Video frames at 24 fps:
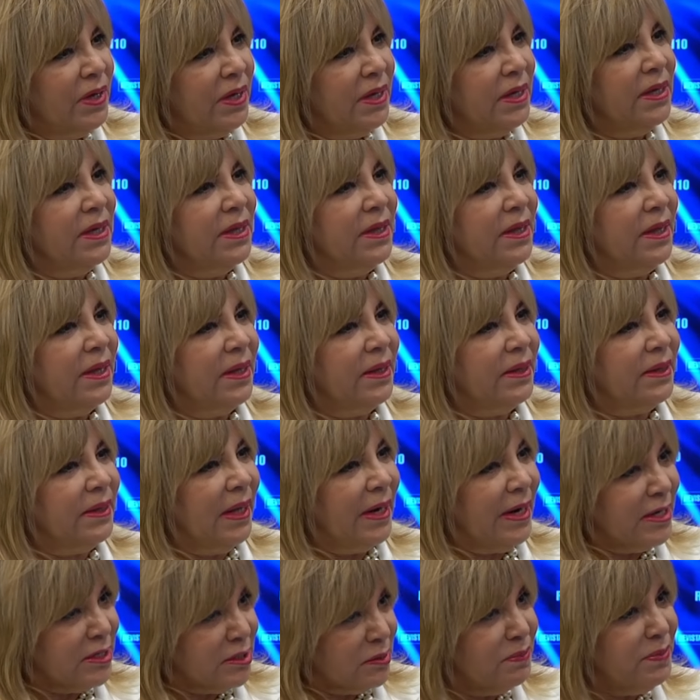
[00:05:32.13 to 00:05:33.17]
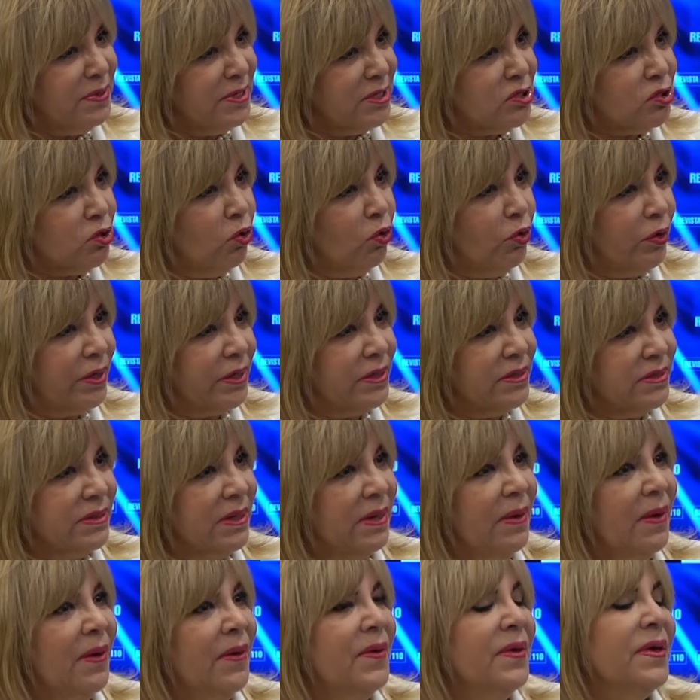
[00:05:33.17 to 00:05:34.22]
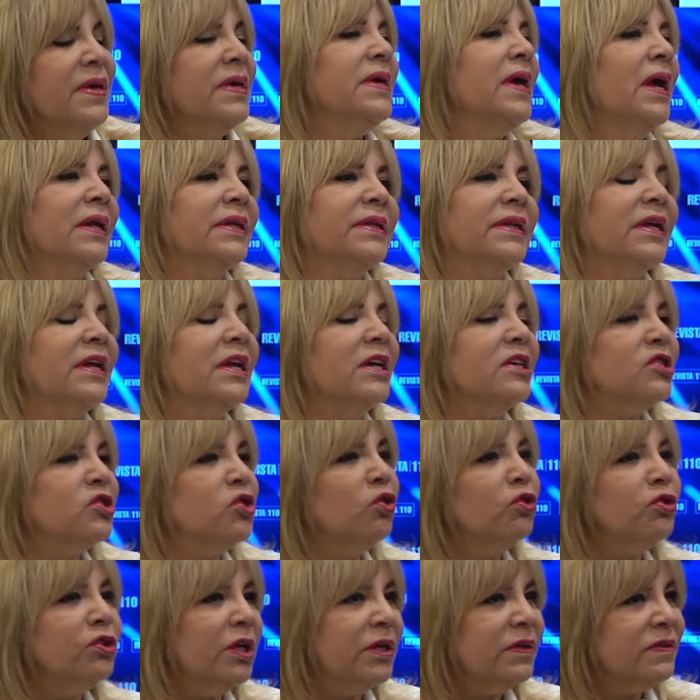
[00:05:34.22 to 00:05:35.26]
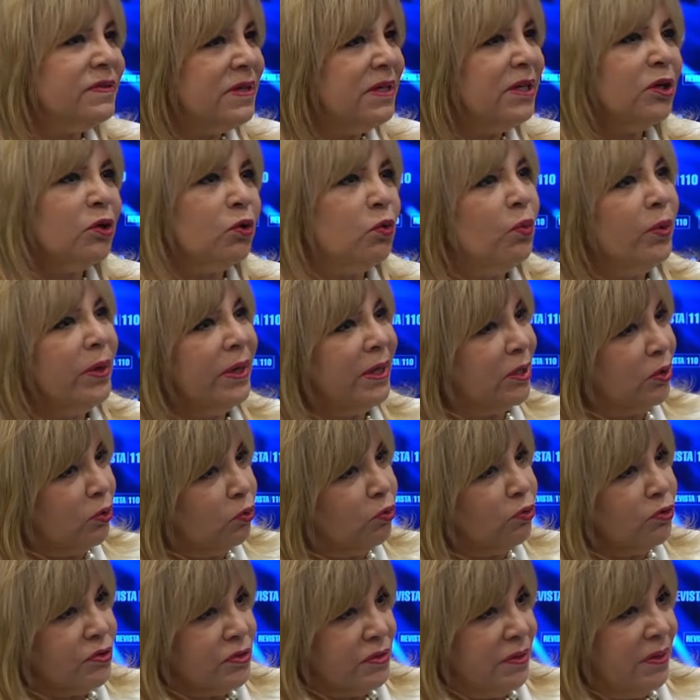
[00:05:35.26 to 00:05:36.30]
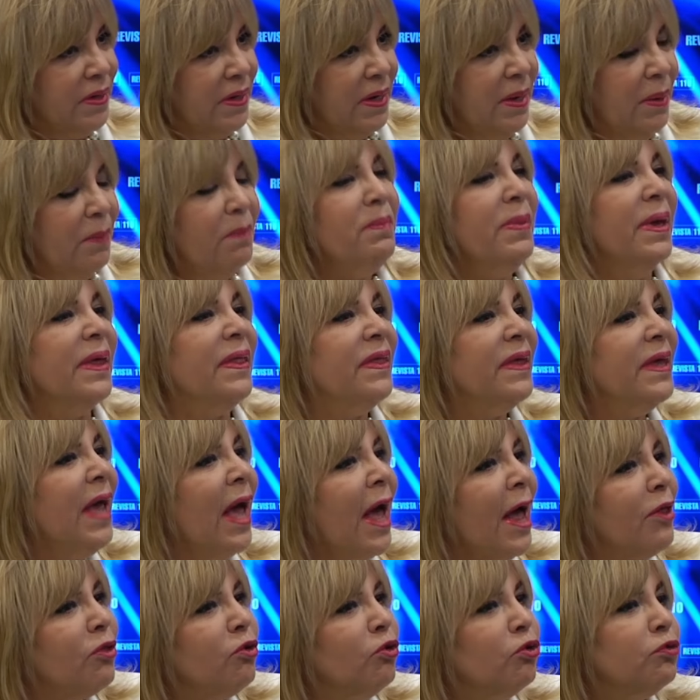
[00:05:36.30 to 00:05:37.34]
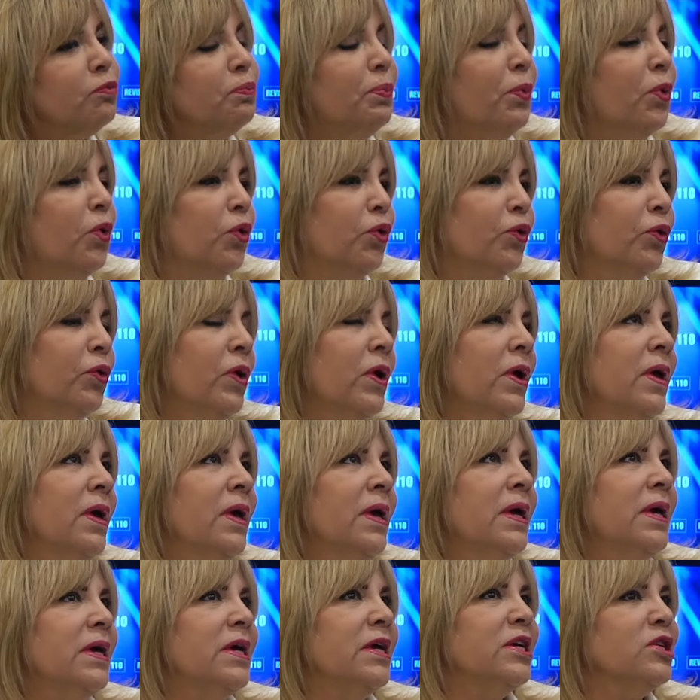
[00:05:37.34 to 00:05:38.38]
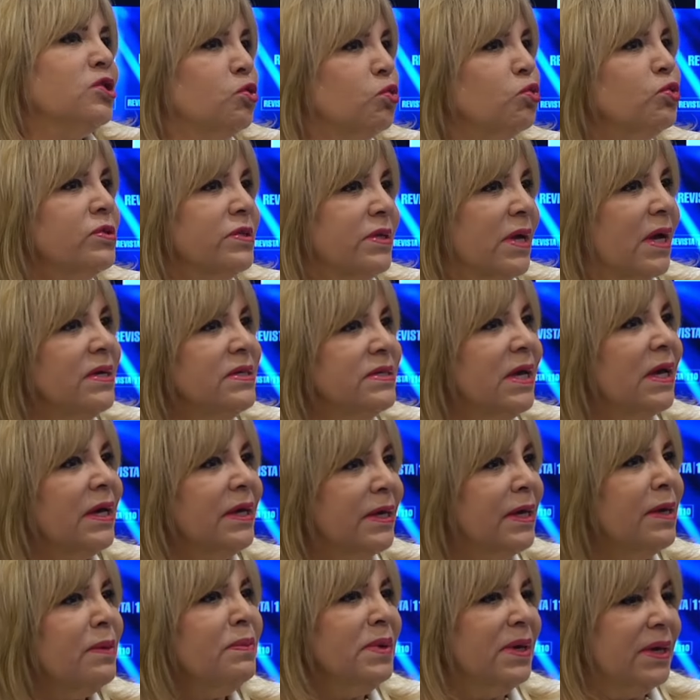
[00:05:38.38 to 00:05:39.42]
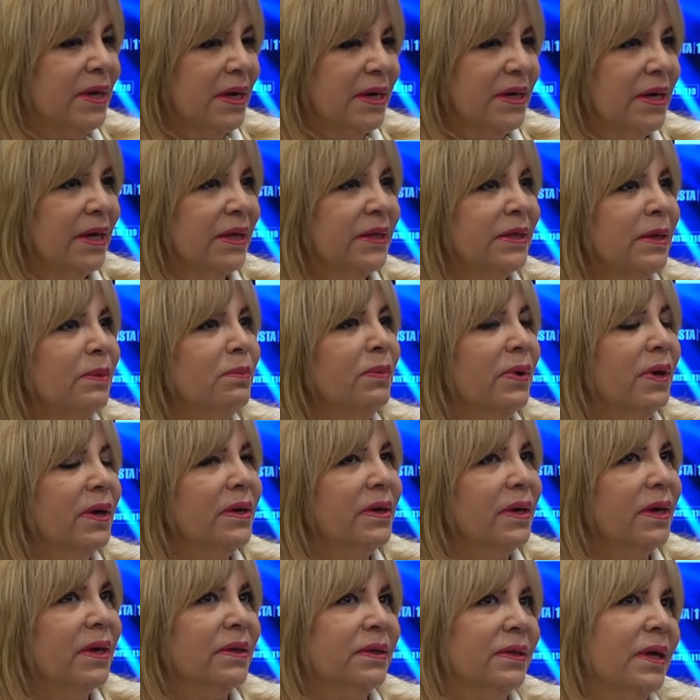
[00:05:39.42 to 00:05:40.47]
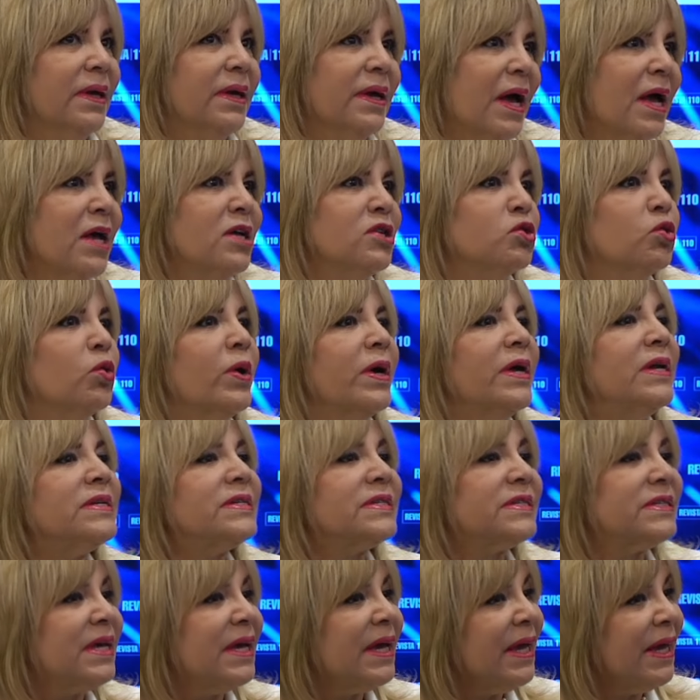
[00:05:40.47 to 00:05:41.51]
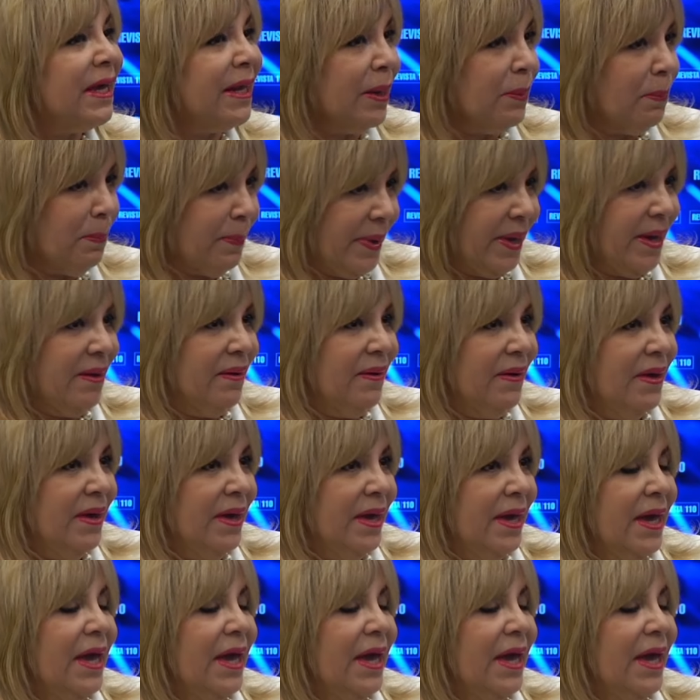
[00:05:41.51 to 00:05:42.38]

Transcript: y de transmisores y alteración de circuitos mediados por sustancias eh, sustancia química, en este, en este caso el CGRP.